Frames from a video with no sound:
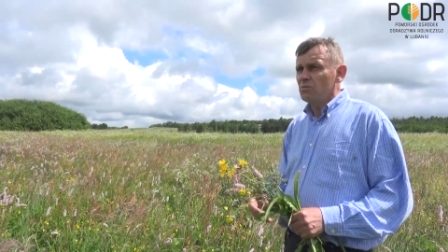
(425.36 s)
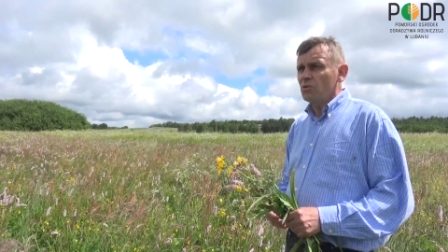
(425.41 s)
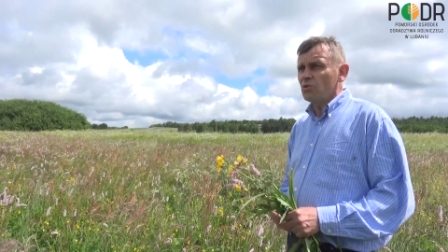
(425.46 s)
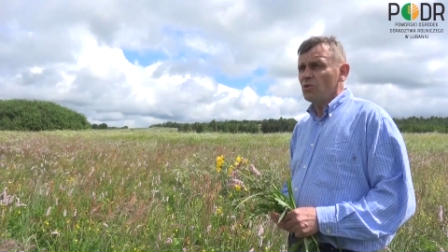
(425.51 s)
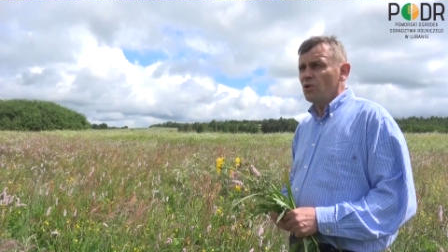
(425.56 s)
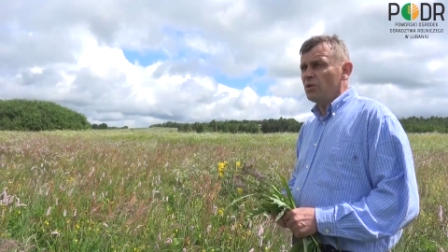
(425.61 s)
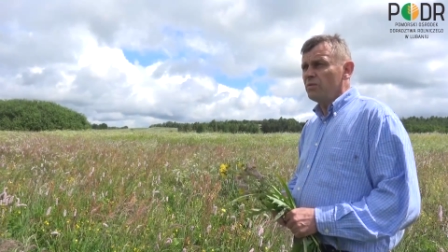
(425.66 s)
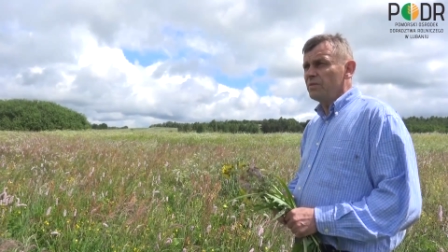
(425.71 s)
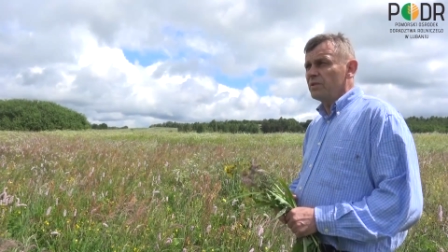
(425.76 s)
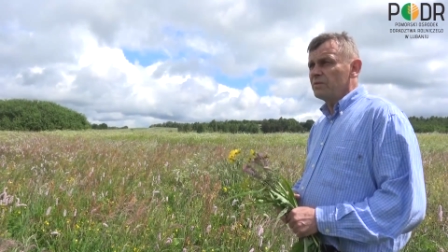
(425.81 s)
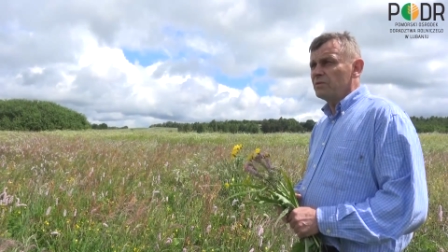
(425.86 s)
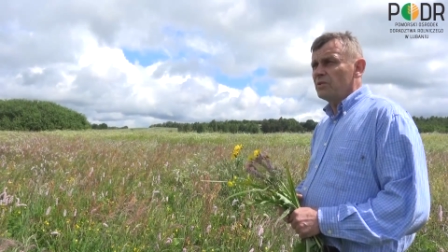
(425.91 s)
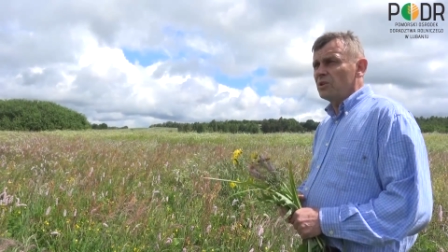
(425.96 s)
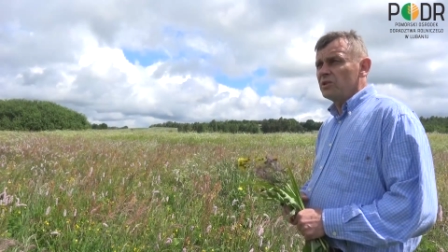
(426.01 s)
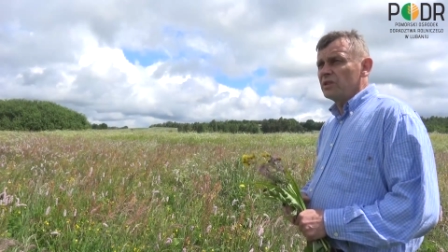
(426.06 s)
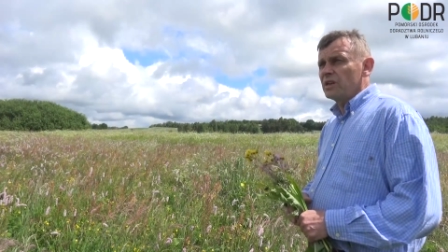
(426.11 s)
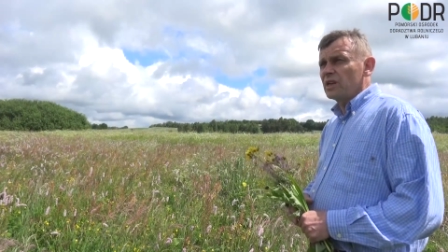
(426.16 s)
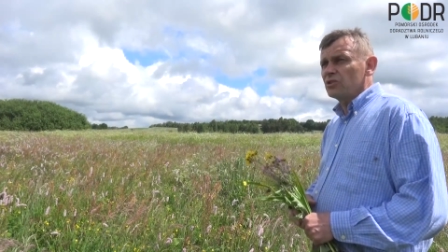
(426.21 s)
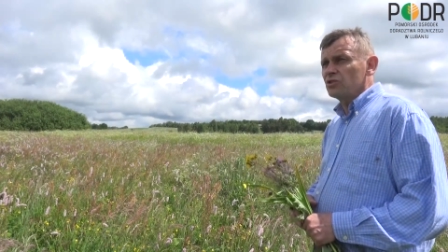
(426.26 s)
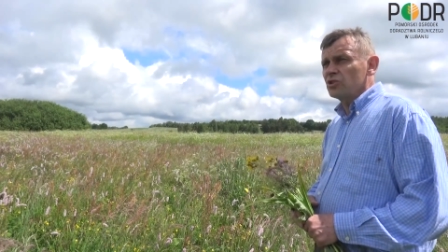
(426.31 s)
mąkowych,
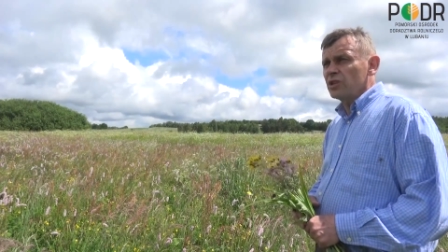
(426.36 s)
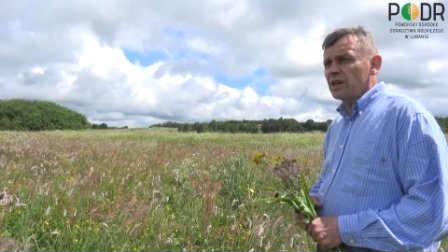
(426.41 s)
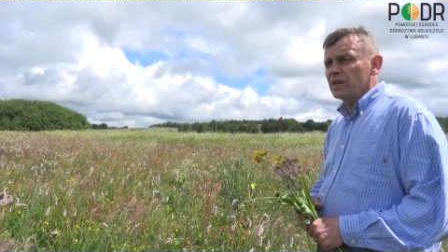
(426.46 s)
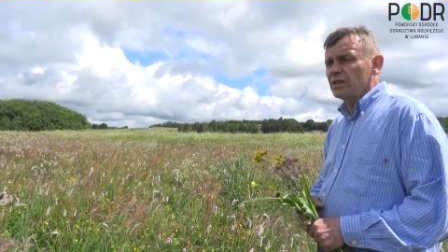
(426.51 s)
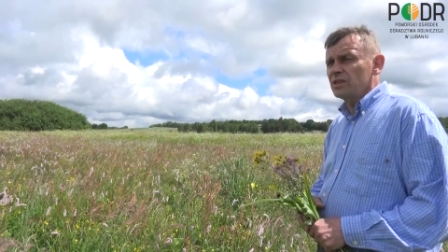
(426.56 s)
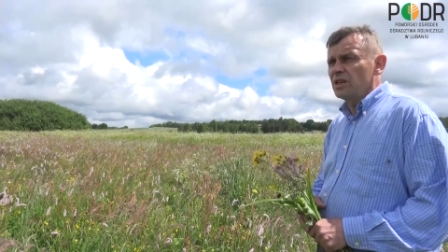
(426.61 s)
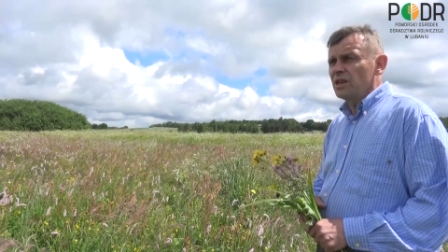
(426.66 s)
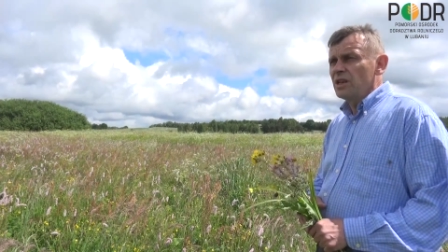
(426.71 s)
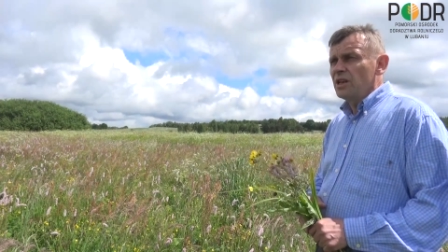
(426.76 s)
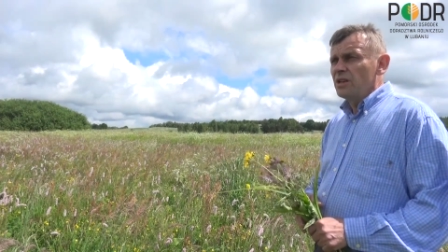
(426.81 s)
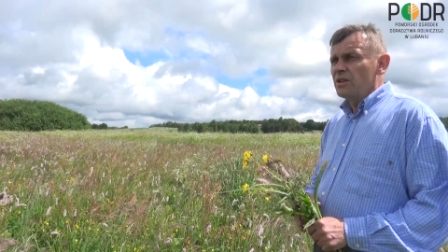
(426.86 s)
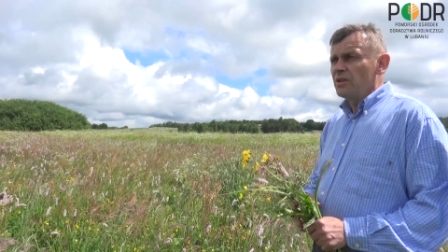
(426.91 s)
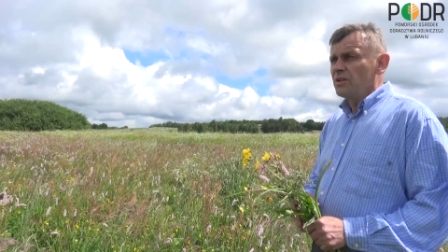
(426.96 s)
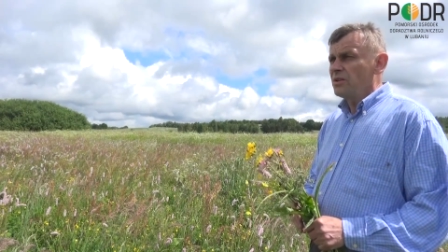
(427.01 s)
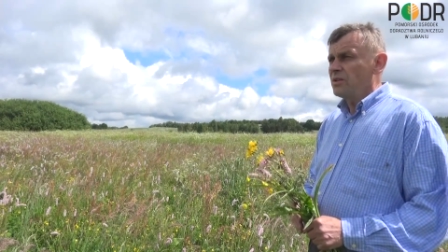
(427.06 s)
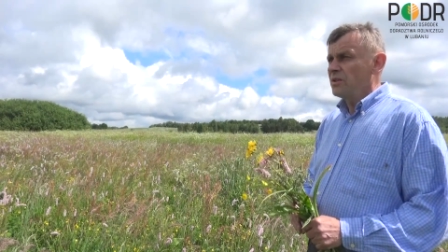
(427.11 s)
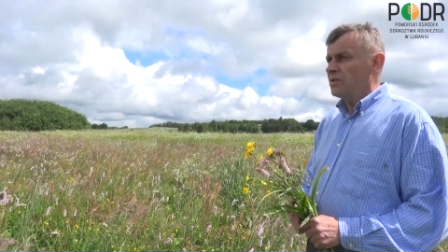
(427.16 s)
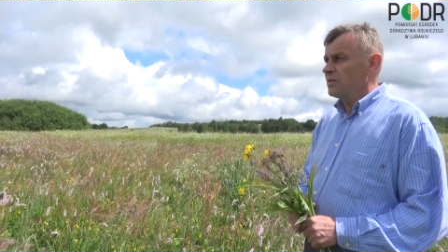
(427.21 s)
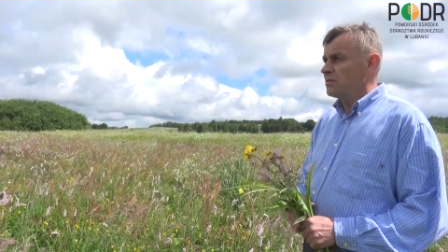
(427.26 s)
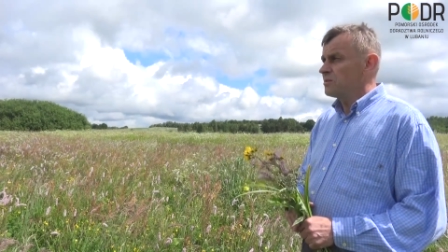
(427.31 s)
dolinach rzek,
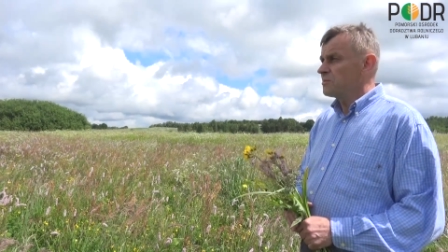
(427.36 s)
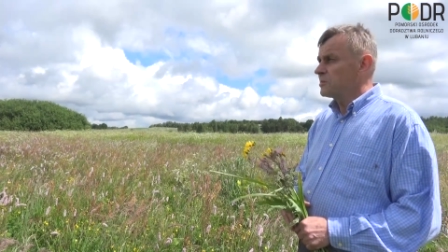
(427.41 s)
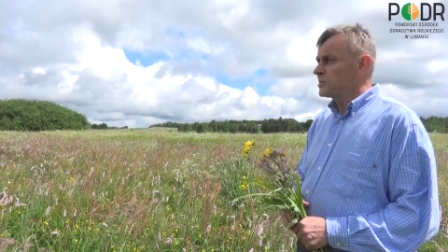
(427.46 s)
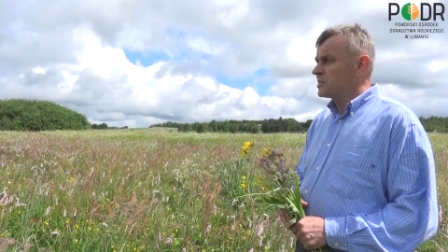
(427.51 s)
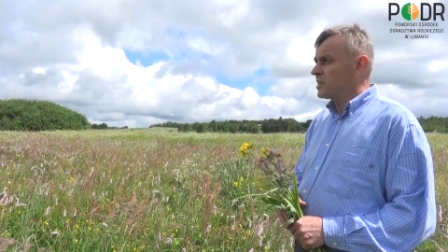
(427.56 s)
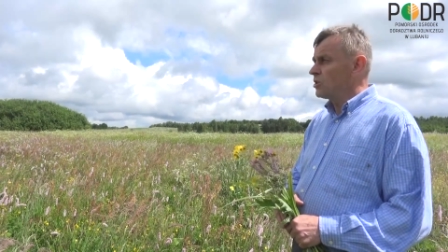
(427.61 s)
e,